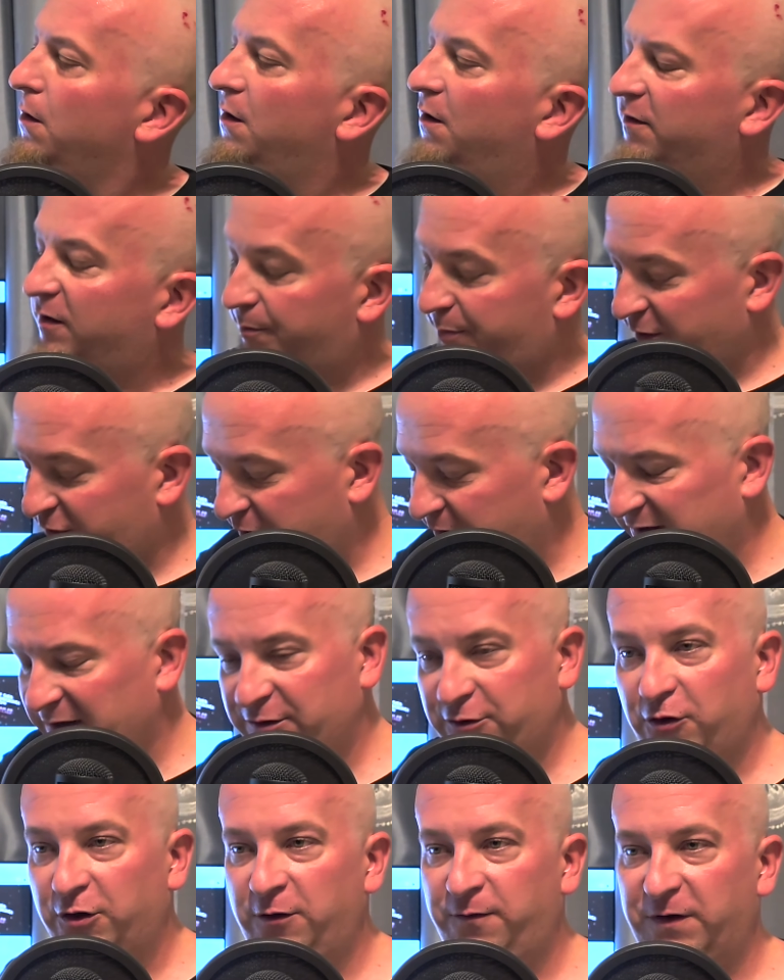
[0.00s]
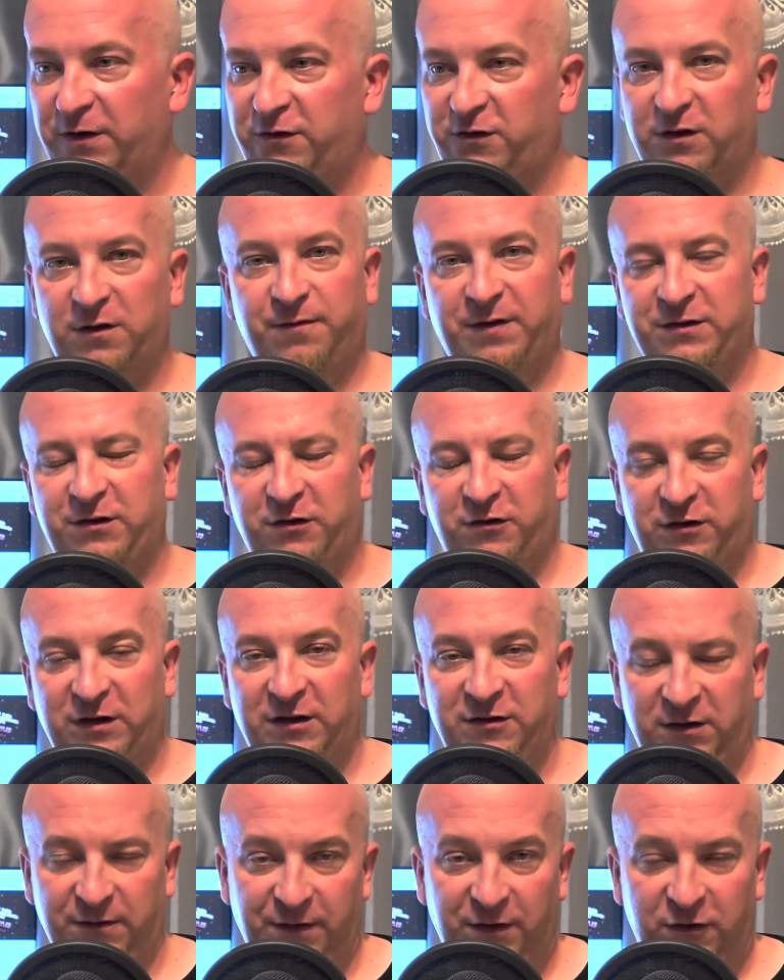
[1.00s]
Zapłaciłem za to
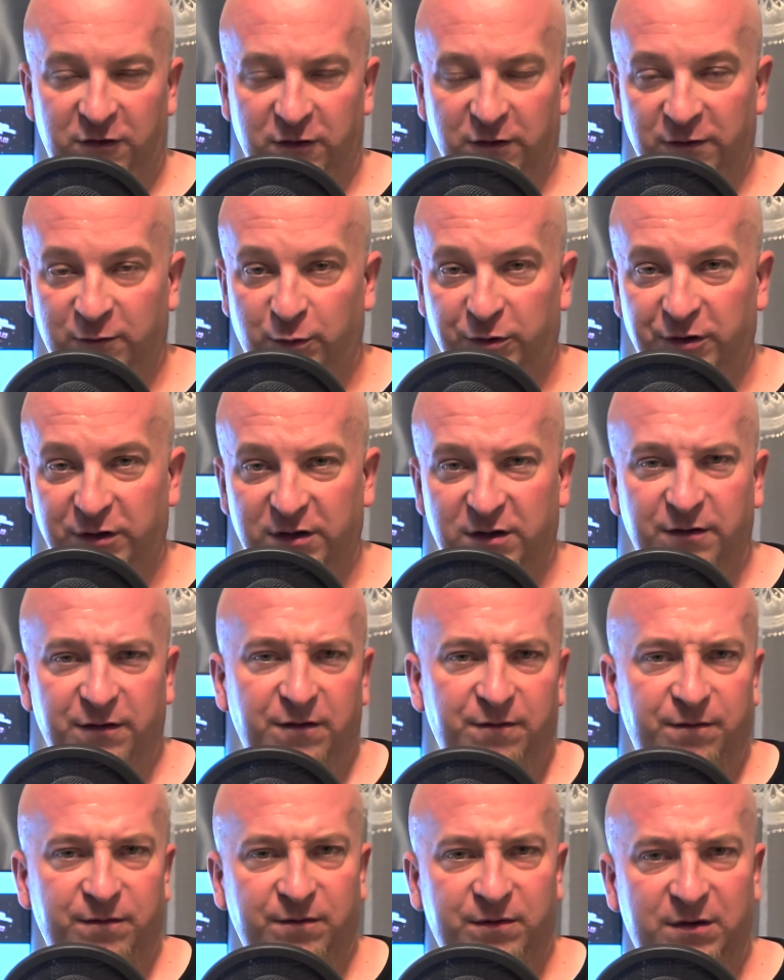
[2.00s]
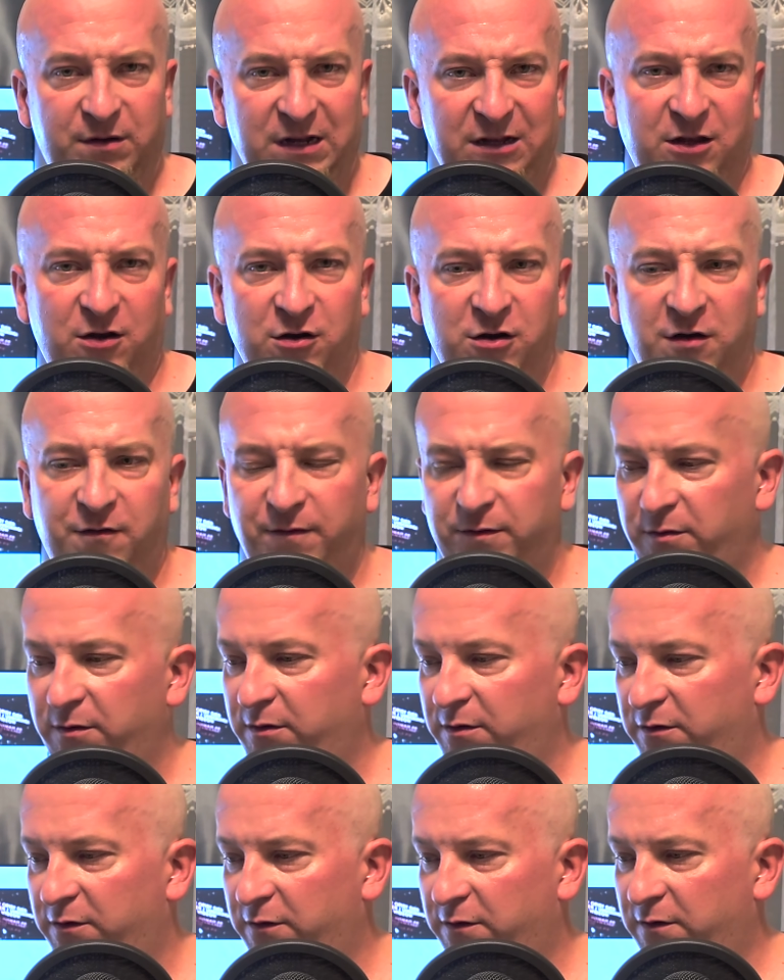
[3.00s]
229 zł. Y, katalogo...
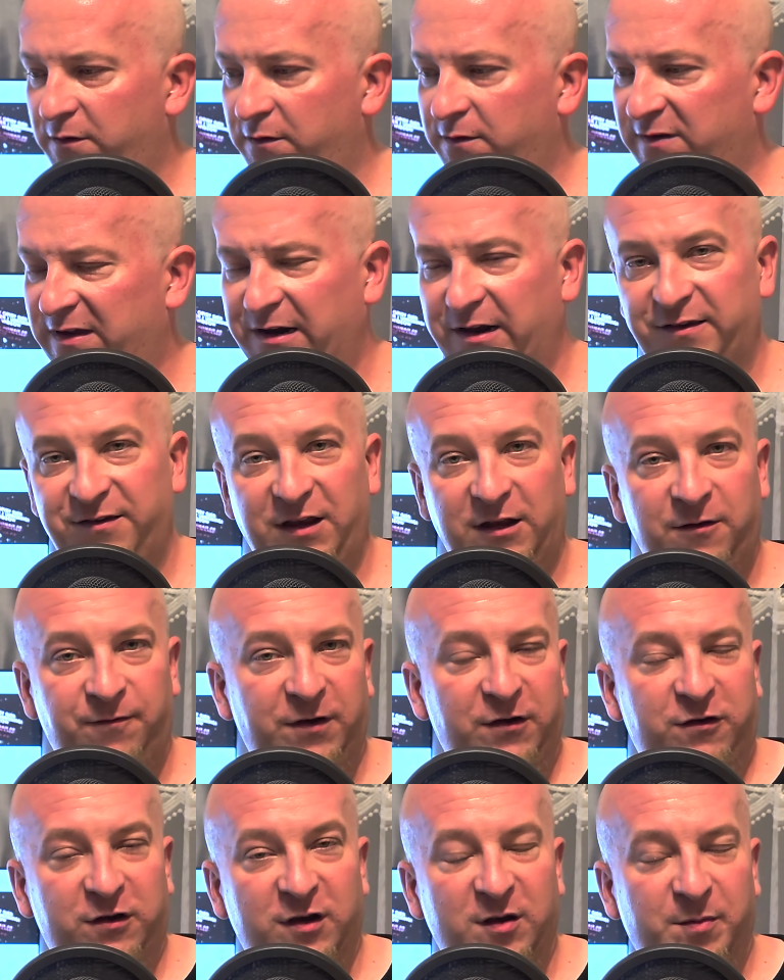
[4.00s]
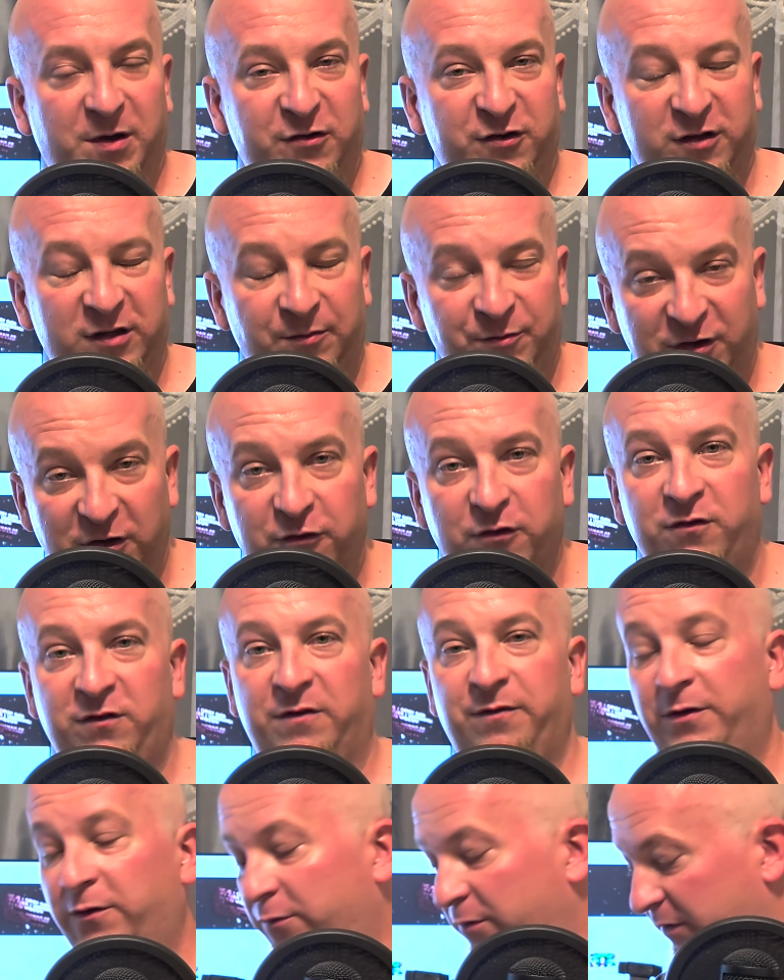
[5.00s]
Zaraz, nie, 200 chyba
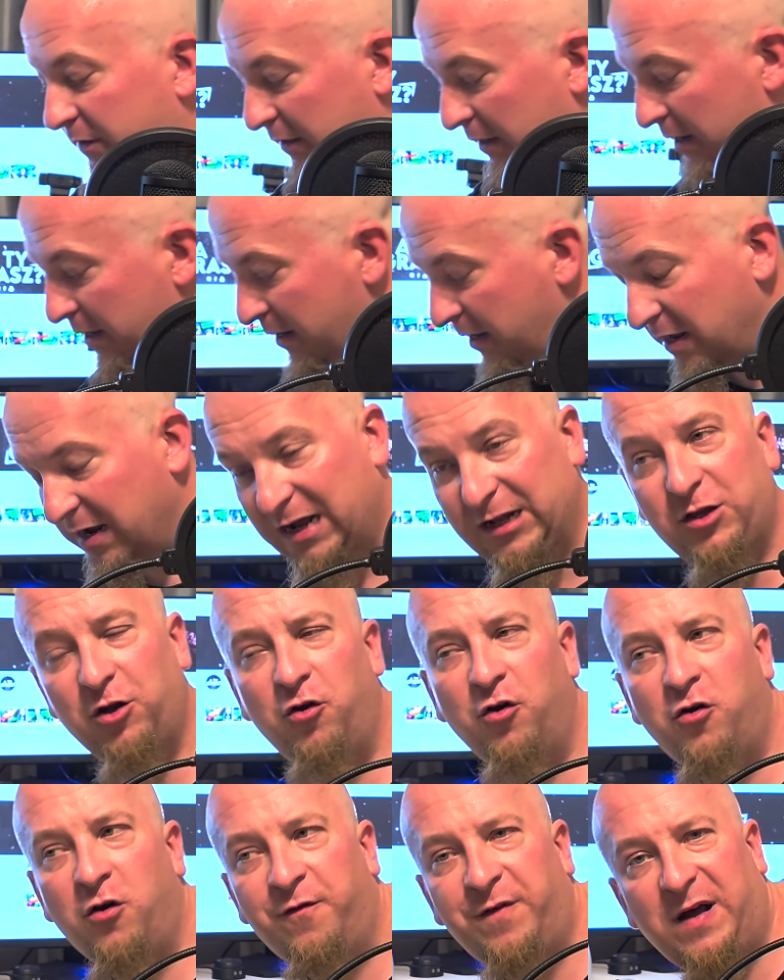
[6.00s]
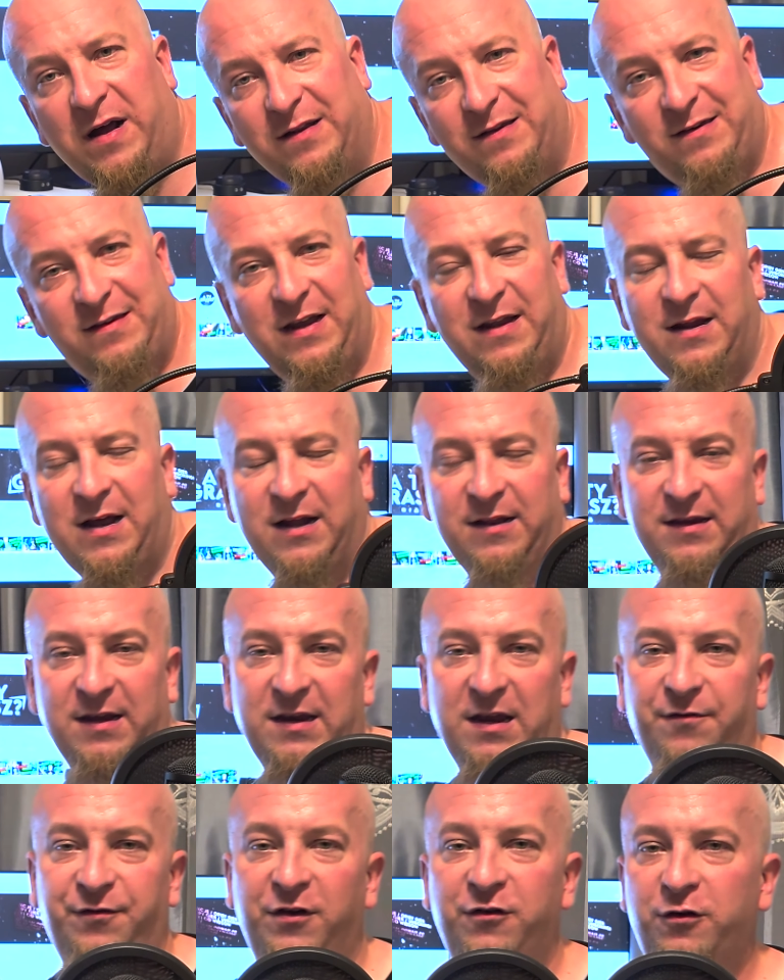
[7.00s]
79 zł. Katalogowa cena,
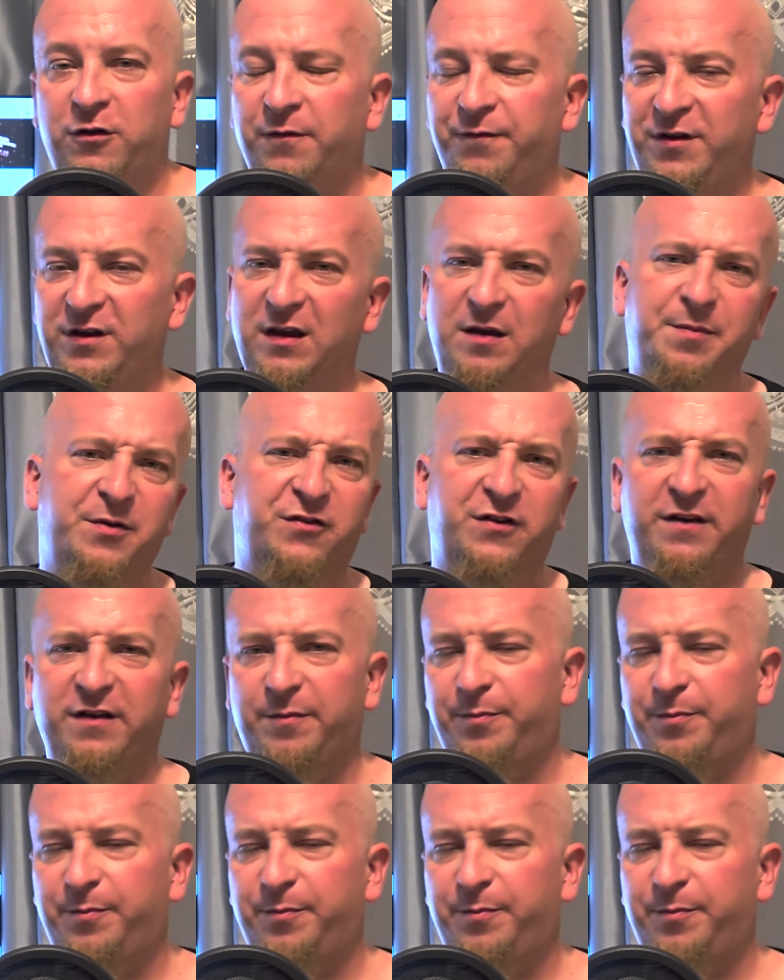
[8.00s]
takie wszędzie do winie, nie bez żadnych